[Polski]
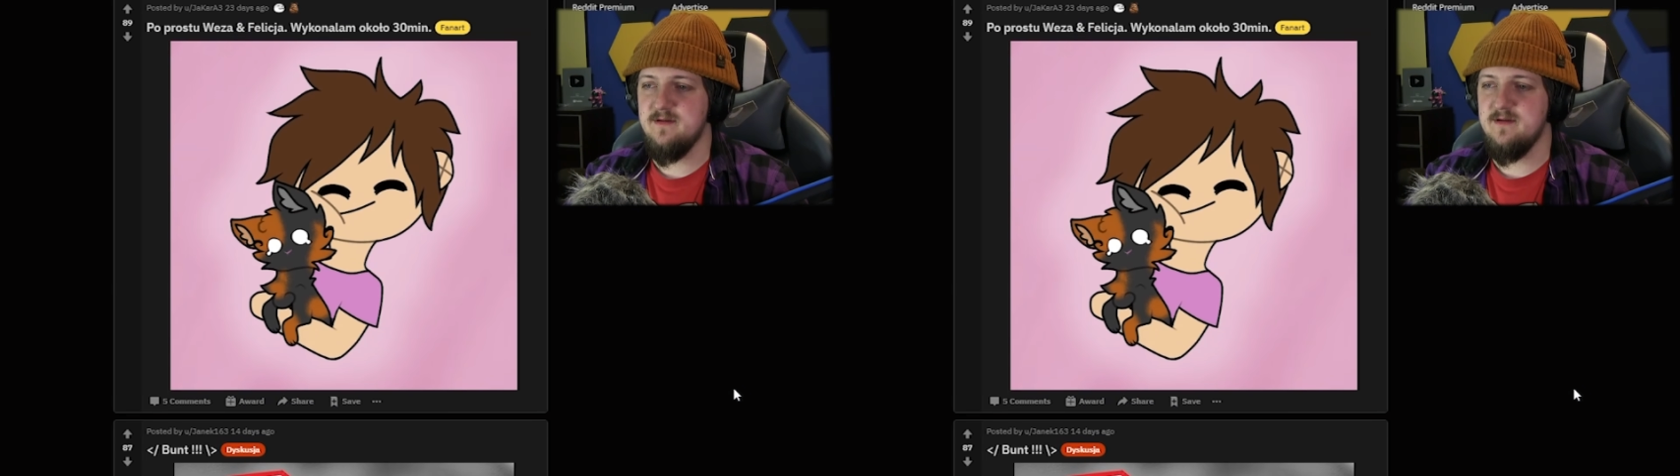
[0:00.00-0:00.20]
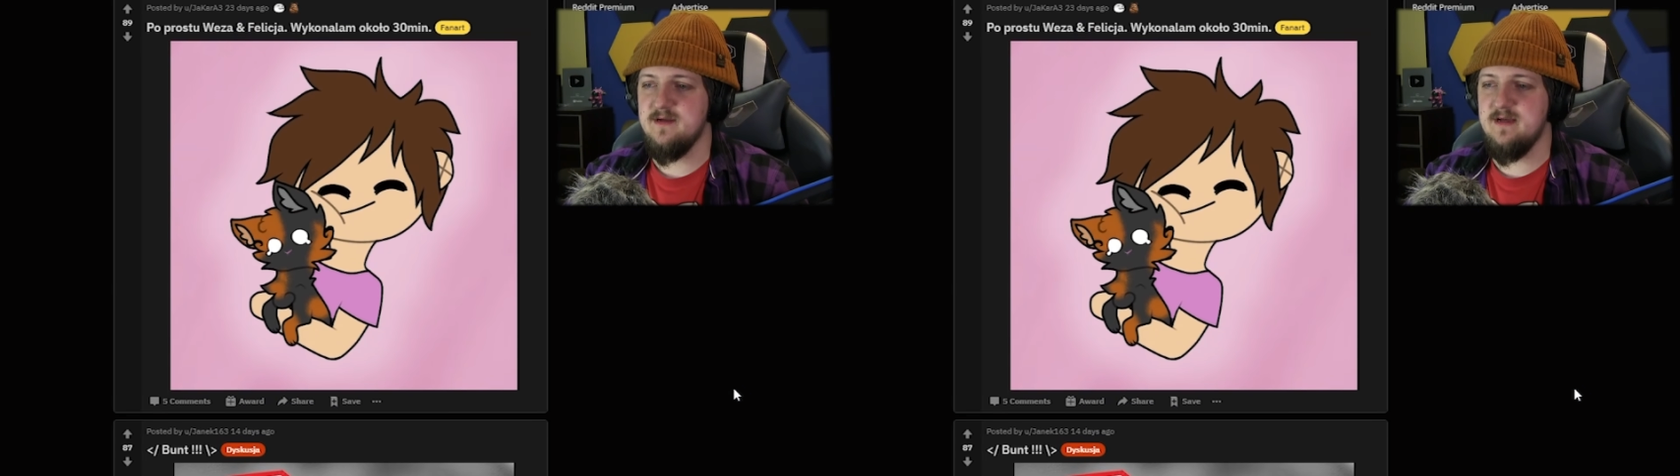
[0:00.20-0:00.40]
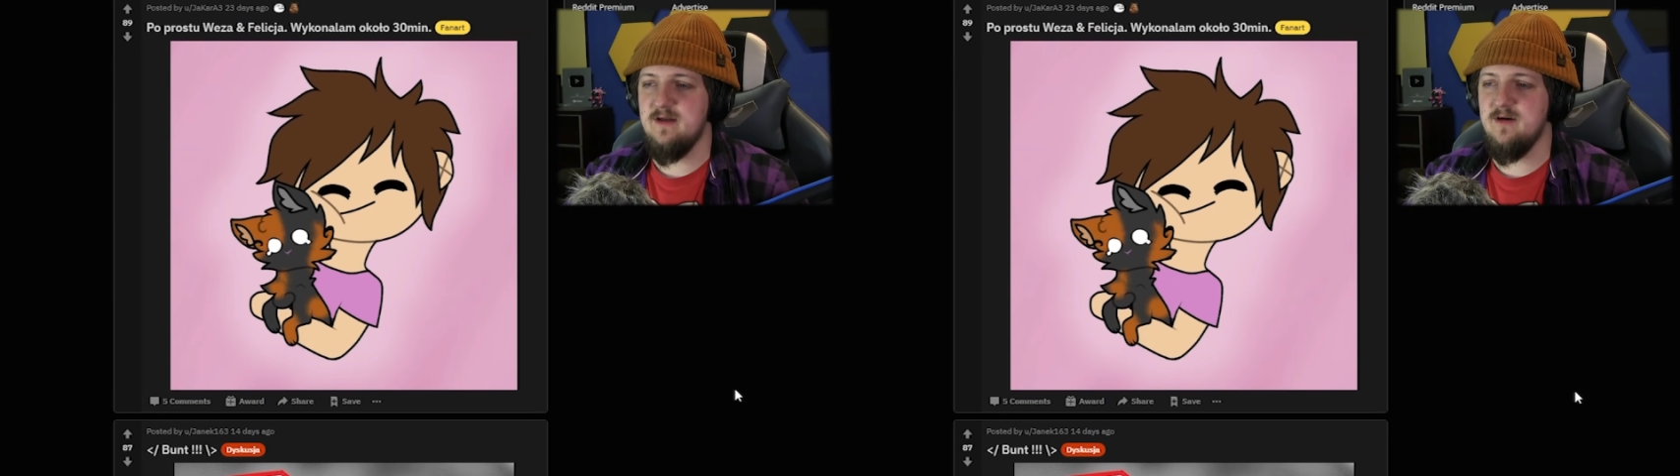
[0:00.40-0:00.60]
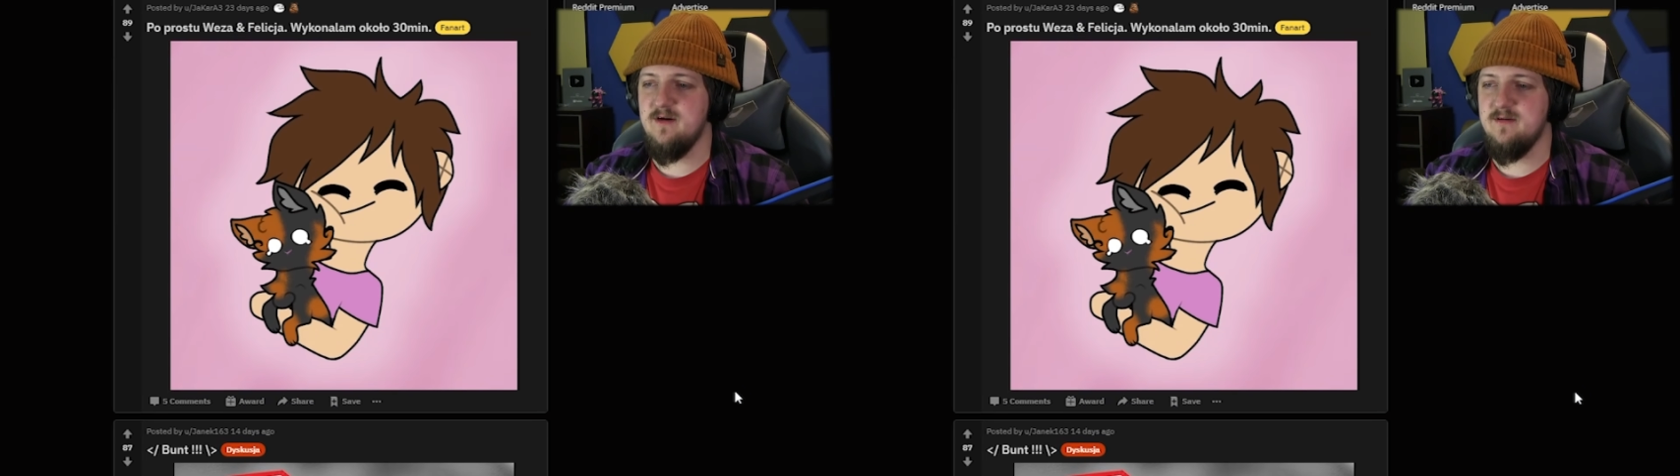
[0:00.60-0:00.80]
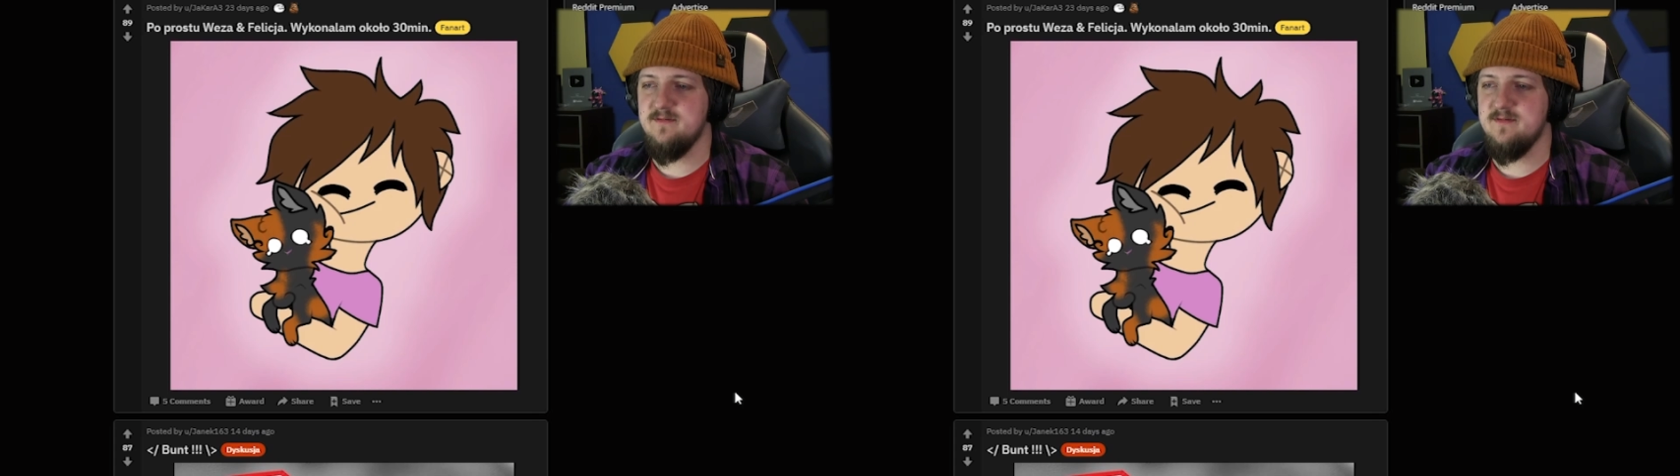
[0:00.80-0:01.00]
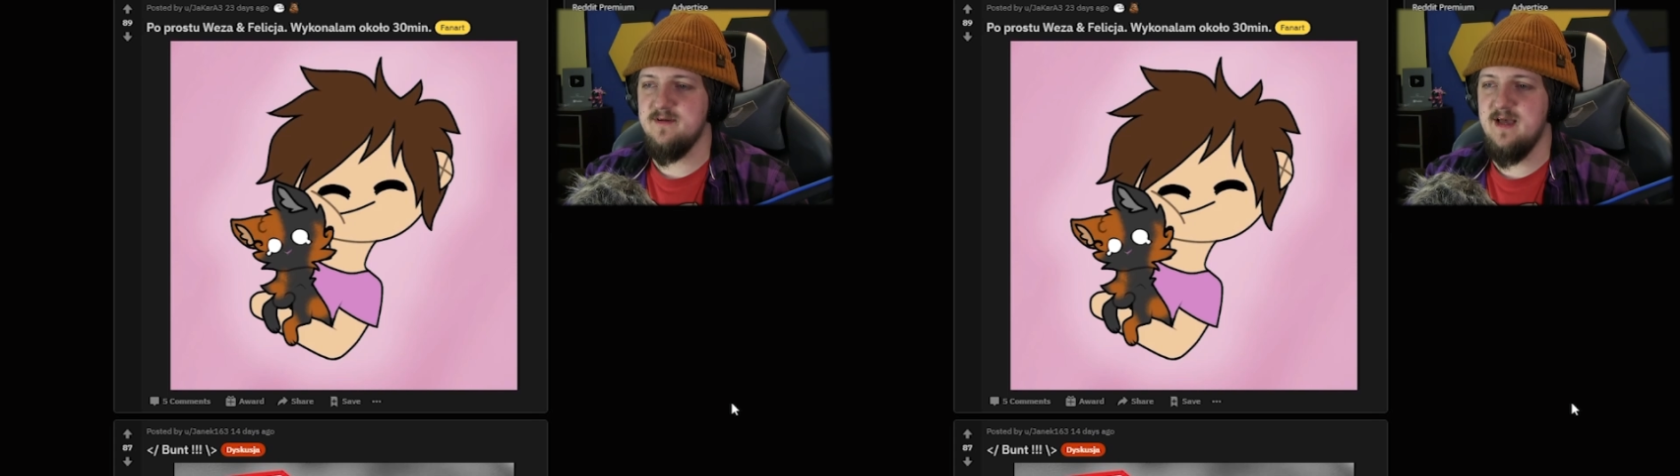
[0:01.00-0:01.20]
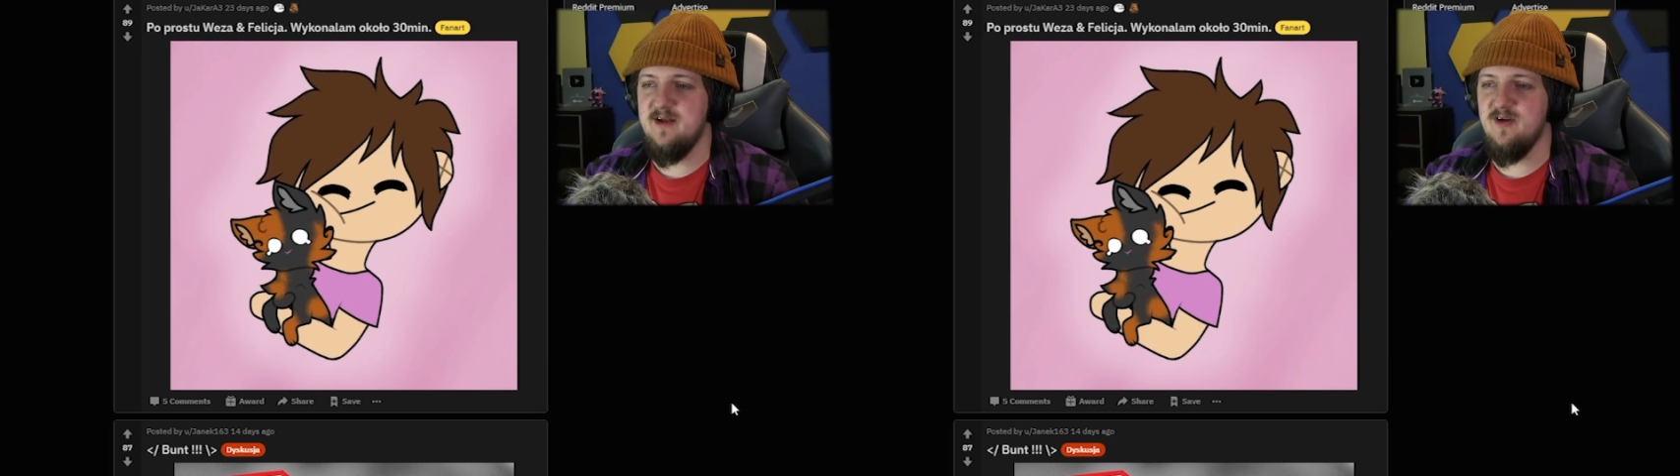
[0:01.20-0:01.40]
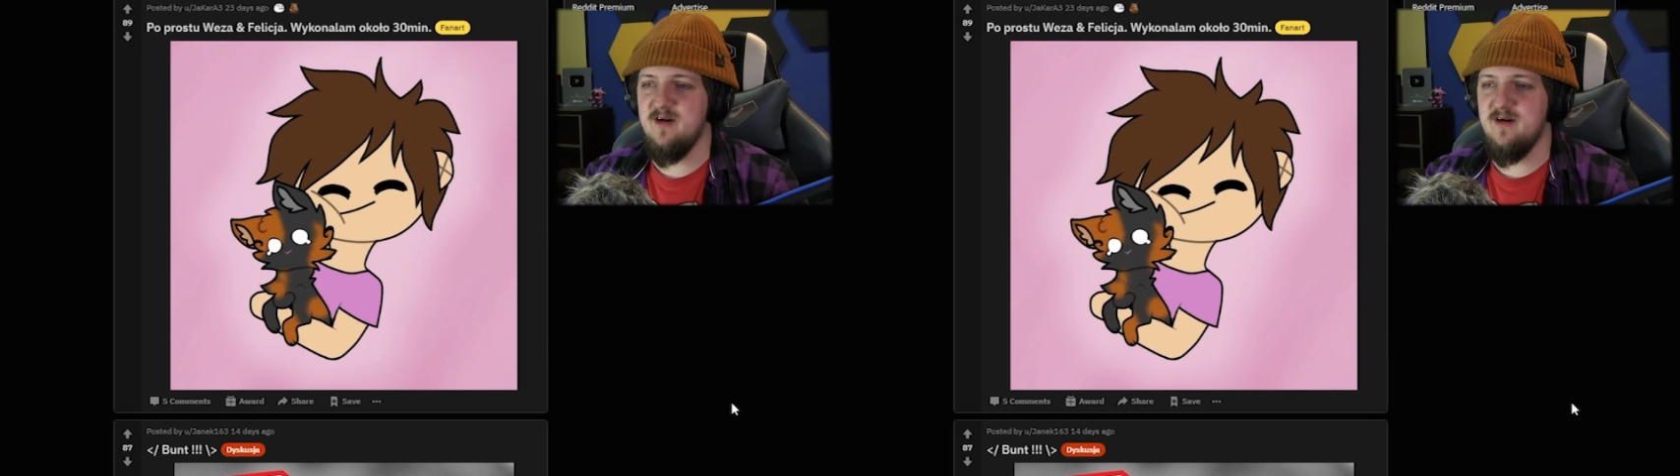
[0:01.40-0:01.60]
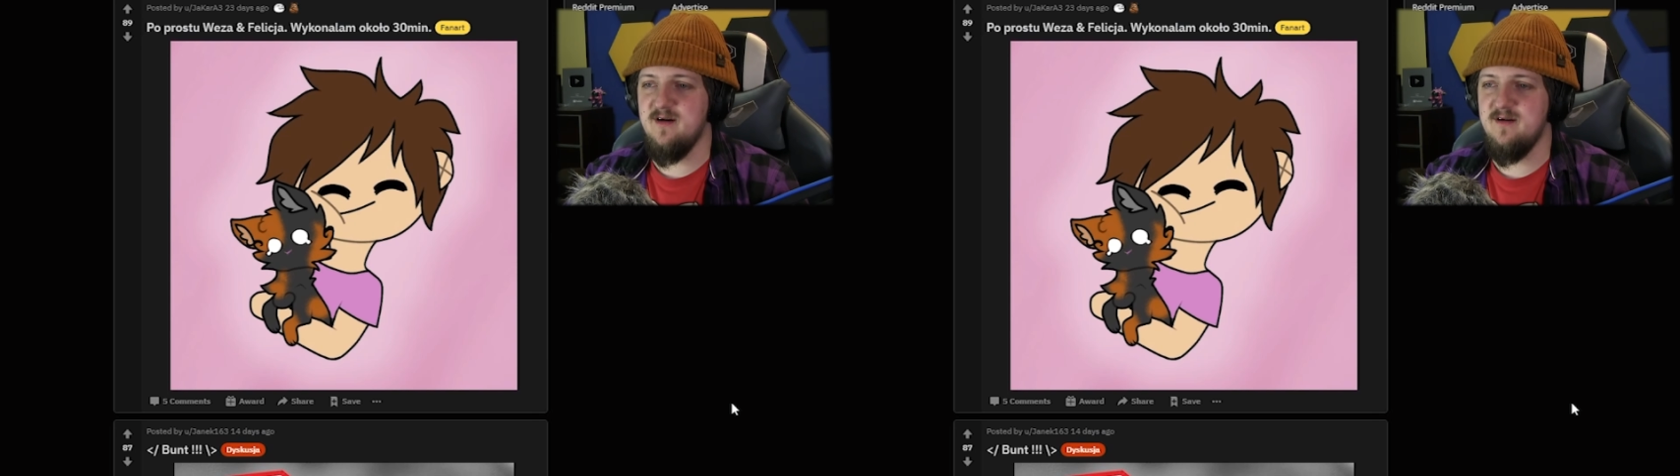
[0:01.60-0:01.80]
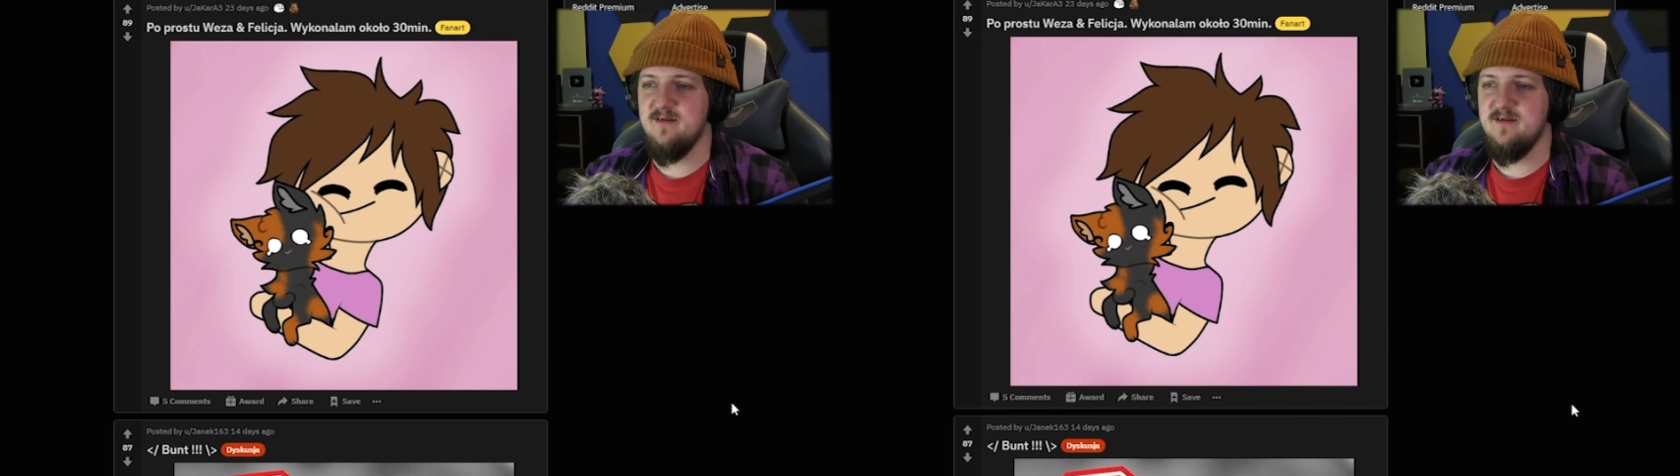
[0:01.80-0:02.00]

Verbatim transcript: Hello. Hello.